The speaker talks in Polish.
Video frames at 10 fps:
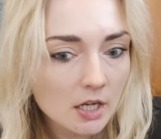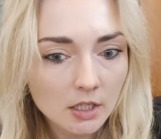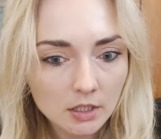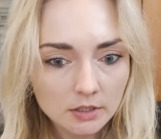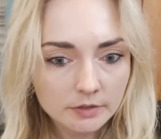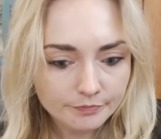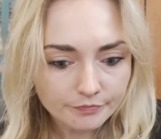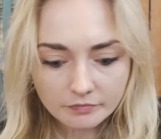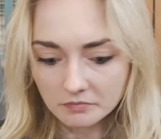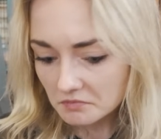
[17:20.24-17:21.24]
bulgogi,
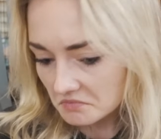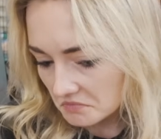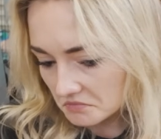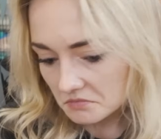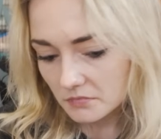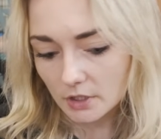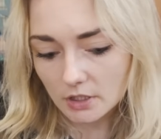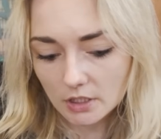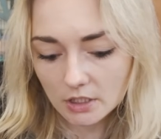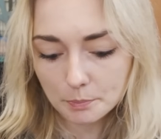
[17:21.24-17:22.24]
bulgogi, nie?
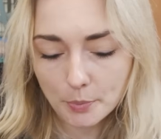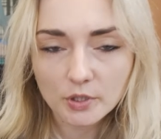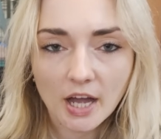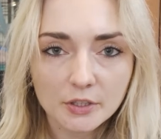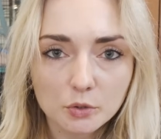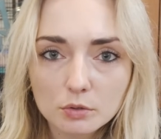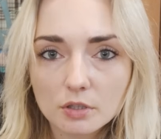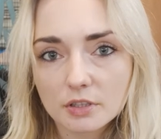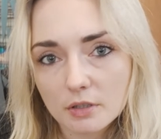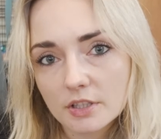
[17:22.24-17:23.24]
I po I... daniu
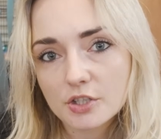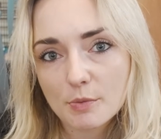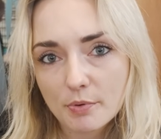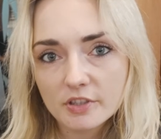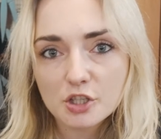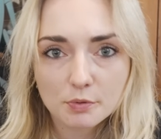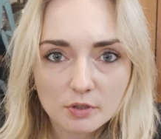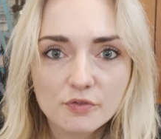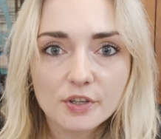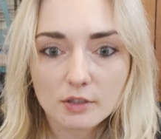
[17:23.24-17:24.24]
to teoretycznie powinniśmy
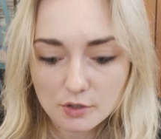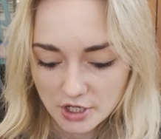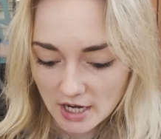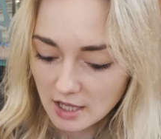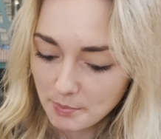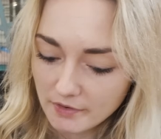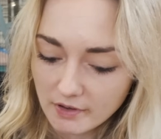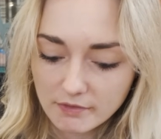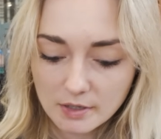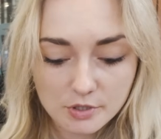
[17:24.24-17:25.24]
to dźwignąć, ale
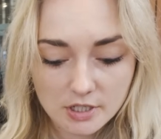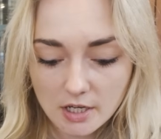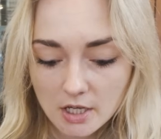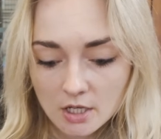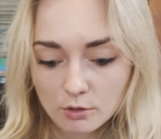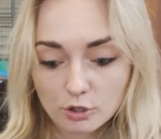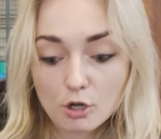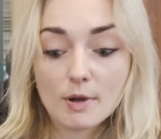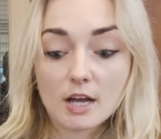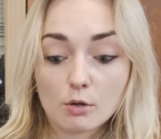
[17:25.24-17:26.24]
powiem Wam, że do
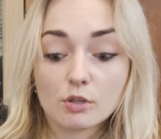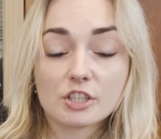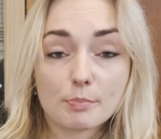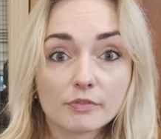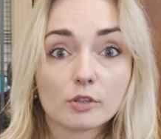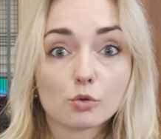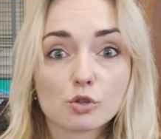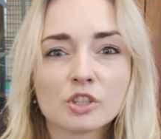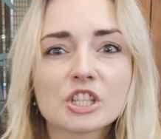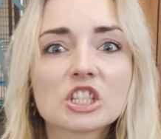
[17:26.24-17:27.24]
tego makaronu jest naprawdę
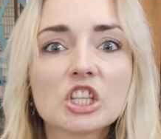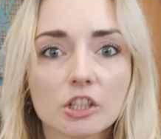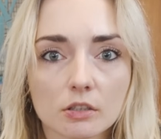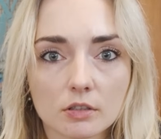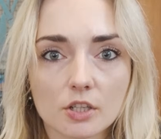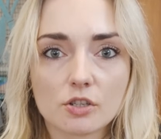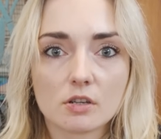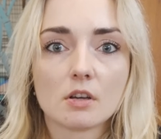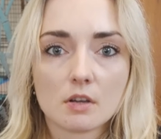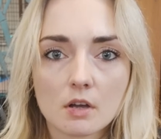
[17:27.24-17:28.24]
dużo, on jest syty też.
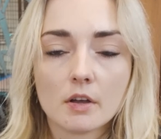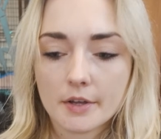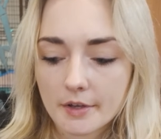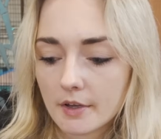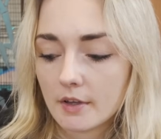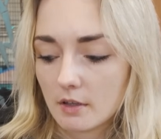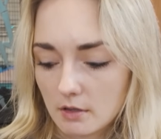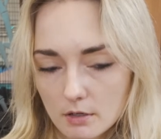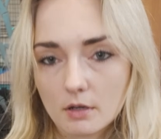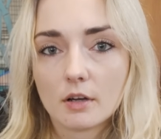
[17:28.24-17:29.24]
Mhm.
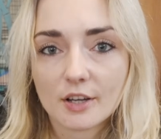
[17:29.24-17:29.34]
No.